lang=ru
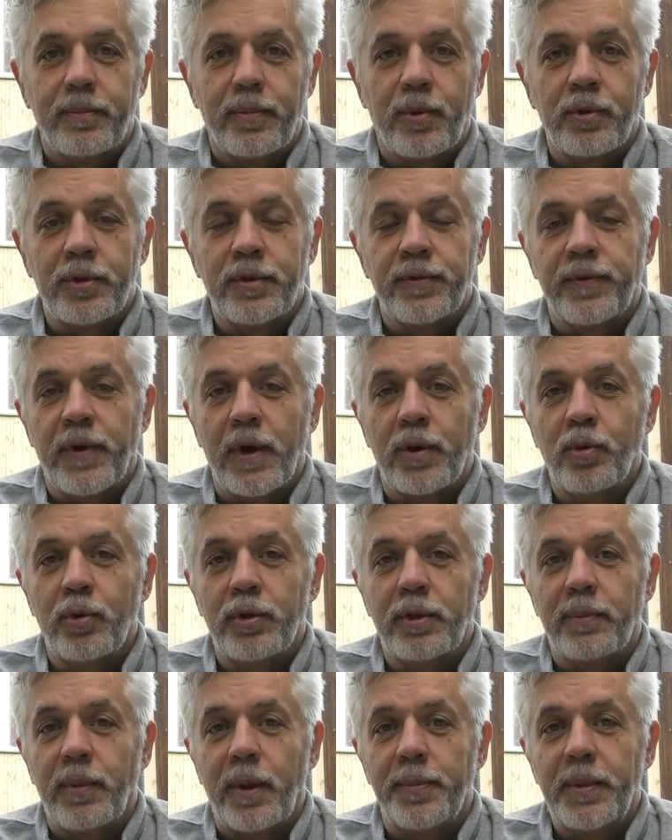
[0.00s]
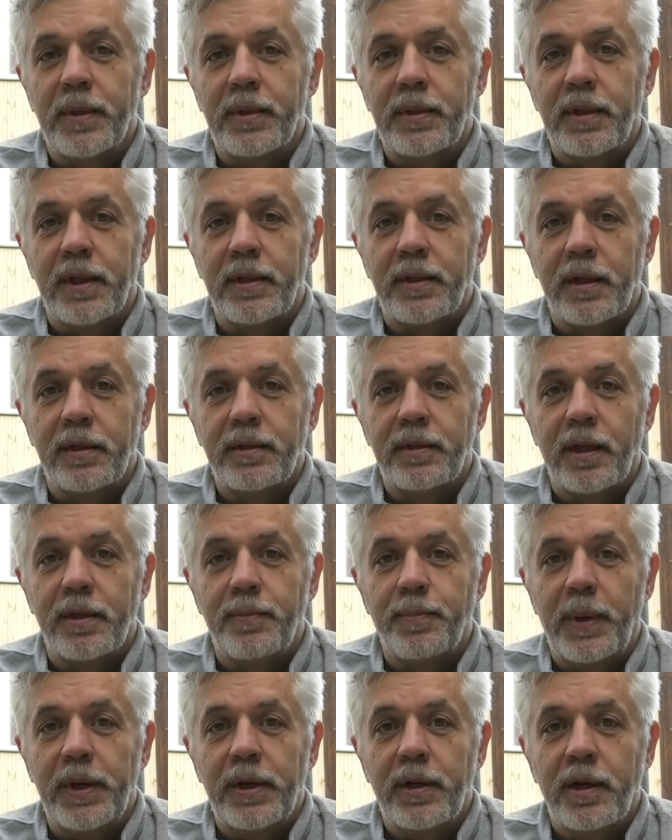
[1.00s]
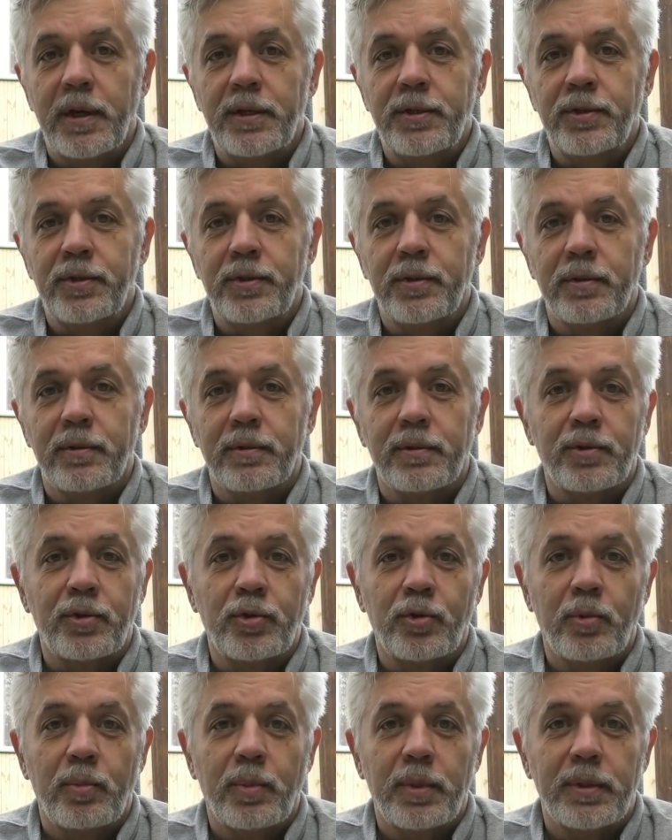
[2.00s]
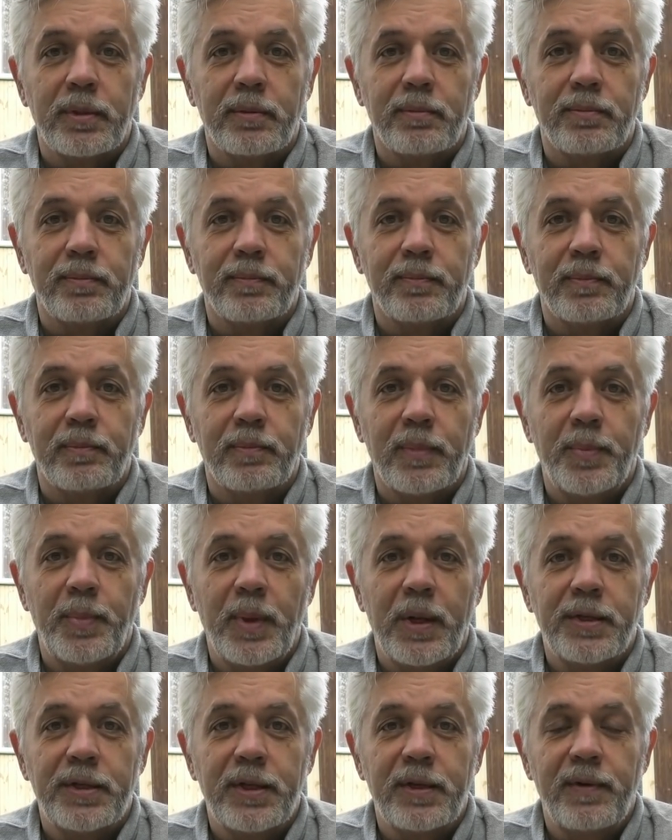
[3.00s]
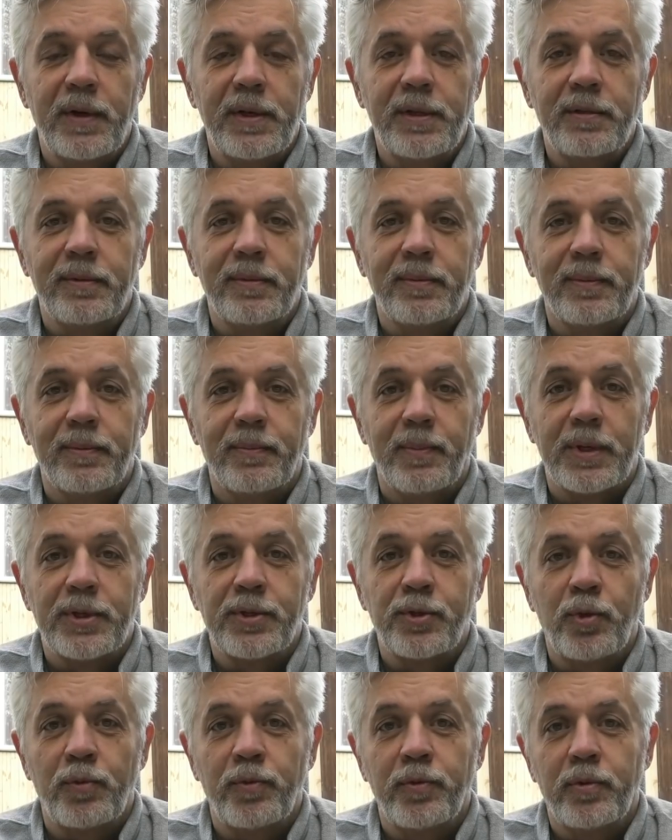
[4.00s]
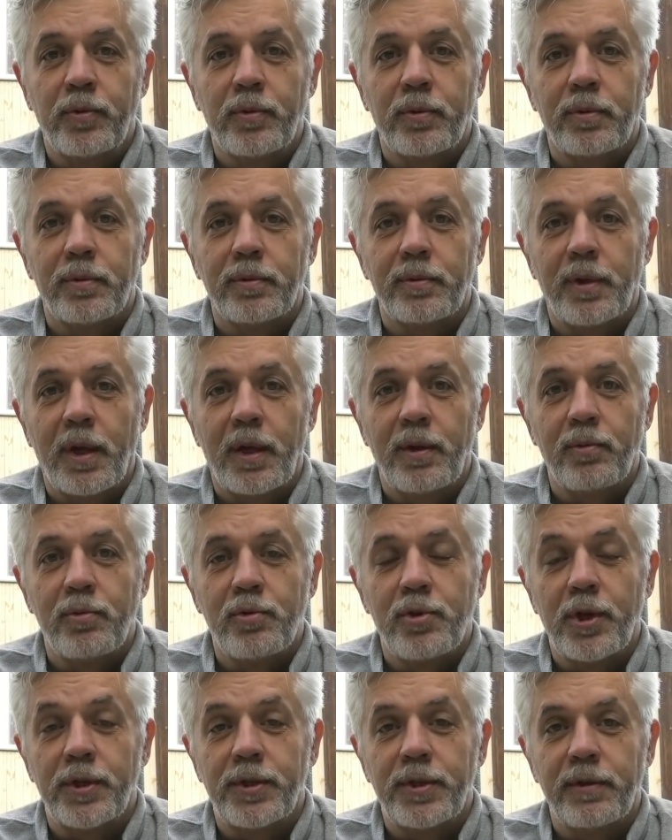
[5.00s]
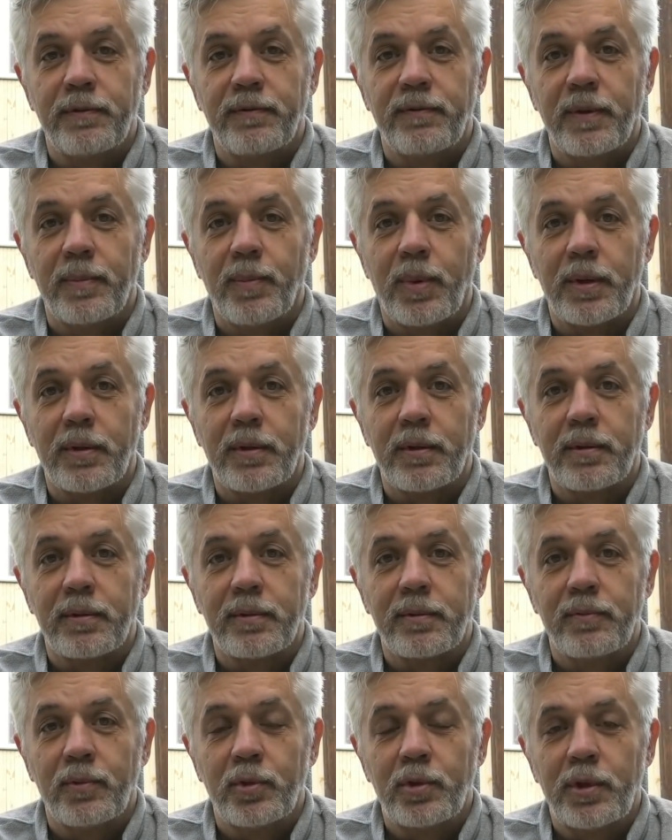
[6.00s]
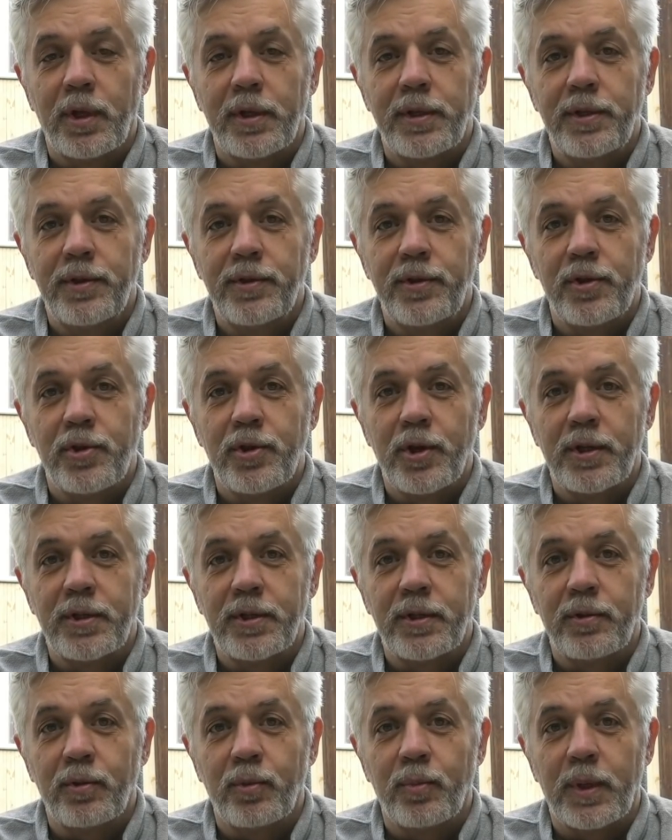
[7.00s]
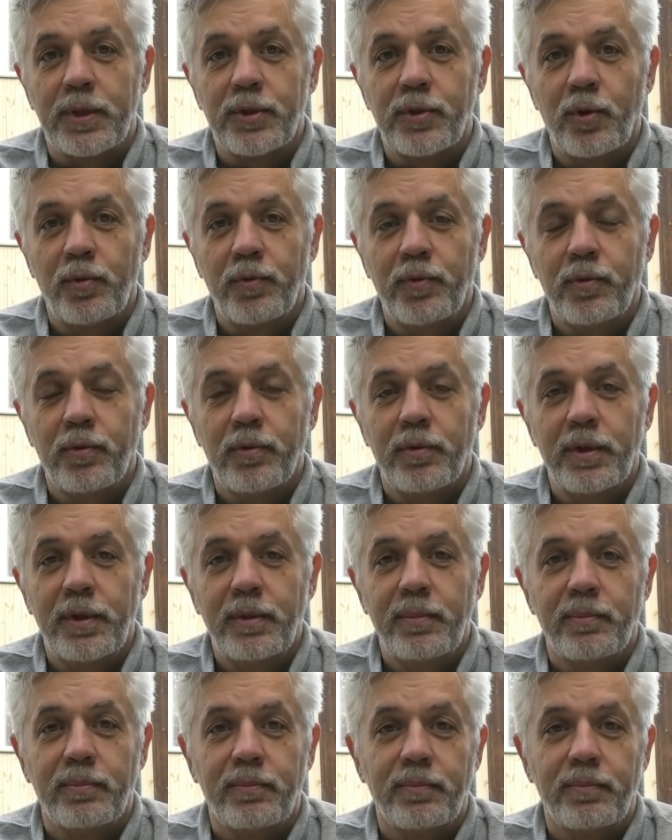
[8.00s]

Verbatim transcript: Просто в какой-то момент надо отдать приказ, э, чтобы мобилизовать массовку на участие в выборах. Вот они сейчас эту массовку и